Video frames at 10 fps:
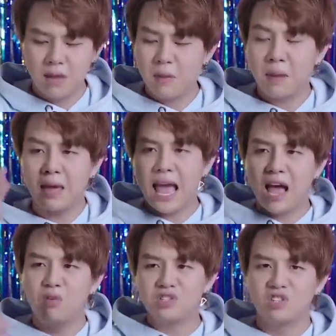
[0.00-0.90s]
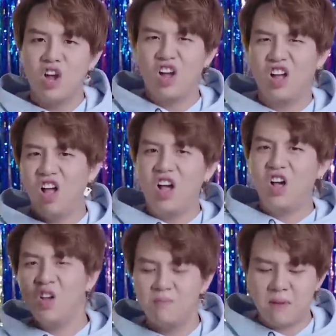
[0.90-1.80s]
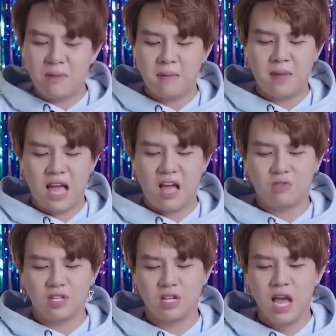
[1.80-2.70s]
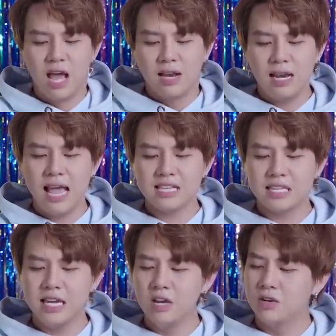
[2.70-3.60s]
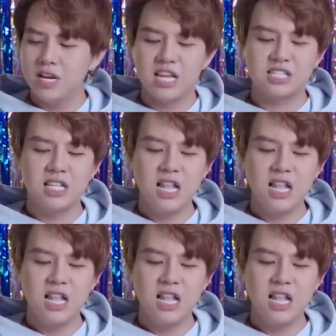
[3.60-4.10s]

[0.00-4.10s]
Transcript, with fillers: Baby baby I want to know oh, oh. Baby baby I want to Let's kill this